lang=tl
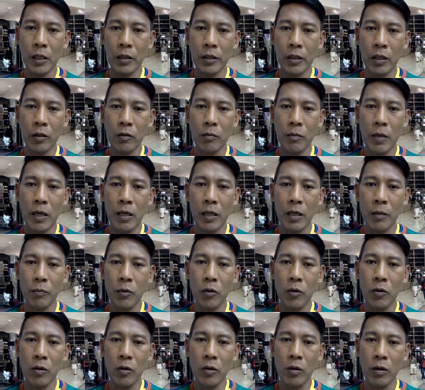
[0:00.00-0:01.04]
magandang umaga
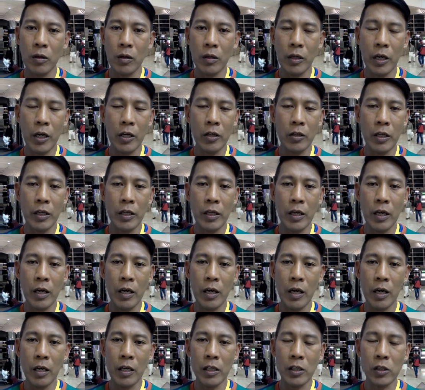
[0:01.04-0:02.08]
po. Ngayon ay
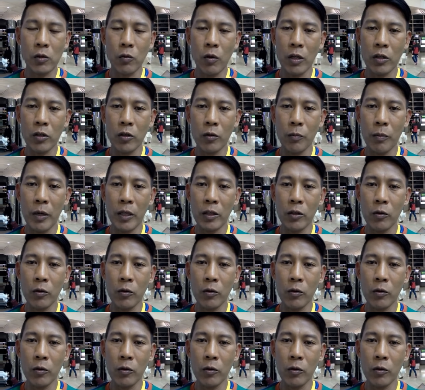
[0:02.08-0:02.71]
uh, alas 4.29